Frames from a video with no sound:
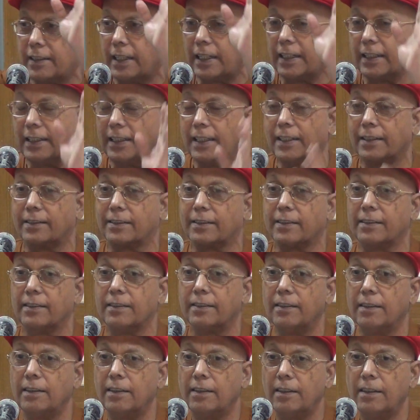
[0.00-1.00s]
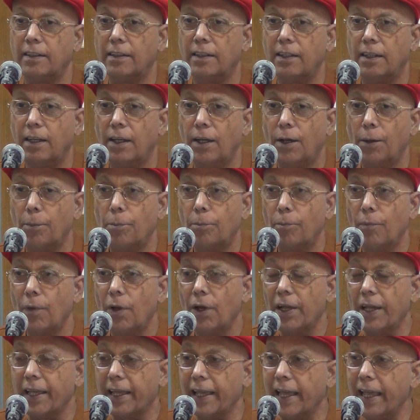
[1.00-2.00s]
ছেড়ে দিয়েছে
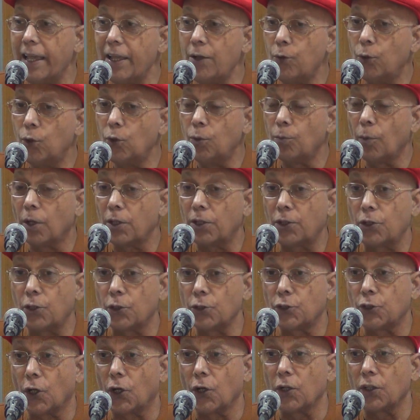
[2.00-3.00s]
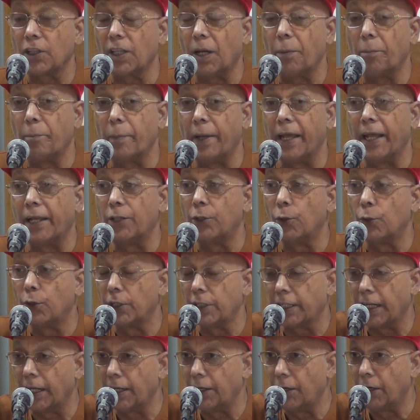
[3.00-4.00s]
এই উন্মত্ত জনতা মেয়ে
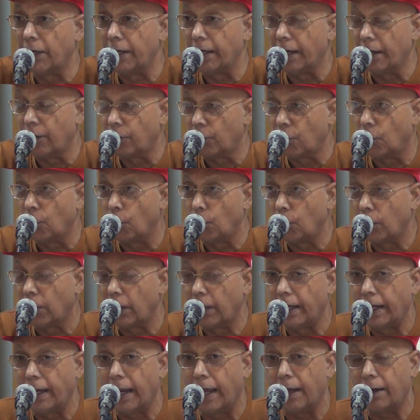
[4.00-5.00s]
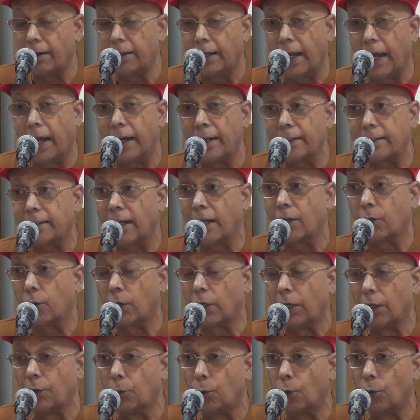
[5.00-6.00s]
দুটিকে ন্যাংটা
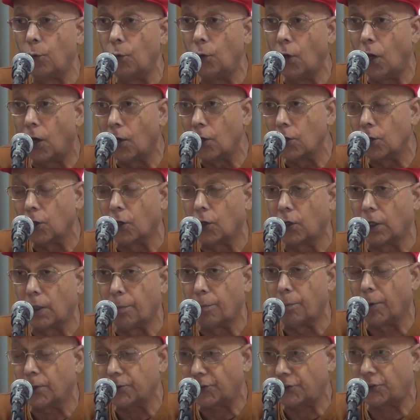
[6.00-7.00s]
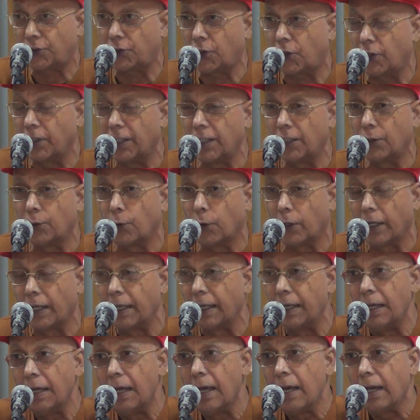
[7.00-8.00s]
করে উলঙ্গ করে বস্ত্রহীন করে
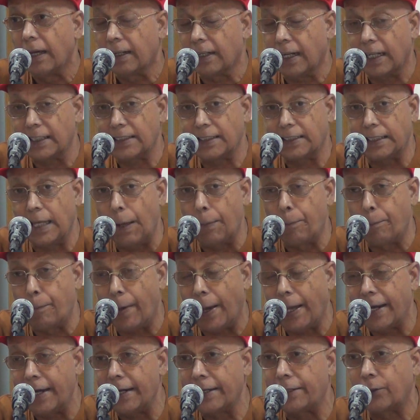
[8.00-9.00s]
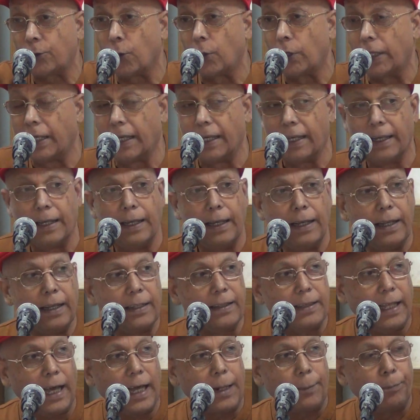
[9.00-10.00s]
রাস্তায় প্যারেড করিয়ে
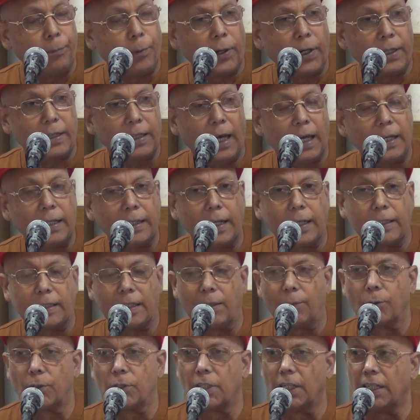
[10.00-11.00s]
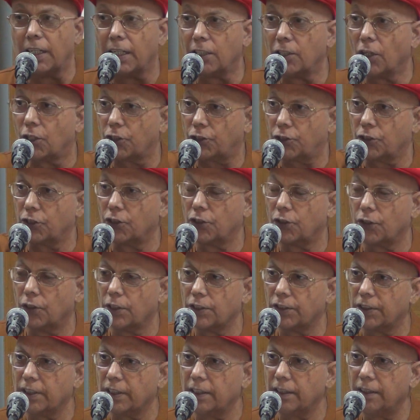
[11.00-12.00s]
তারপরে ধান ক্ষেতের মধ্যে নিয়ে ধর্ষণ
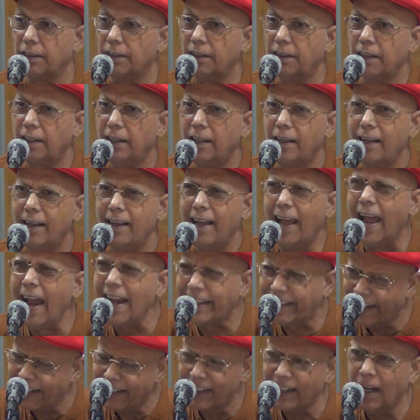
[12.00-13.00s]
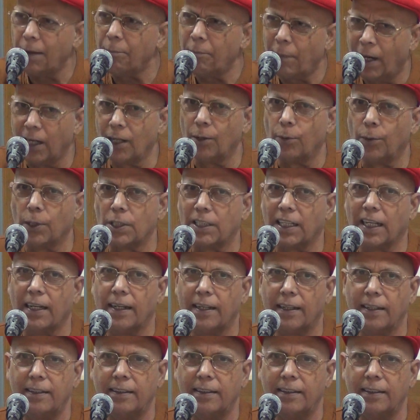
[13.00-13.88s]
করেছে এইটার নাম মানবতা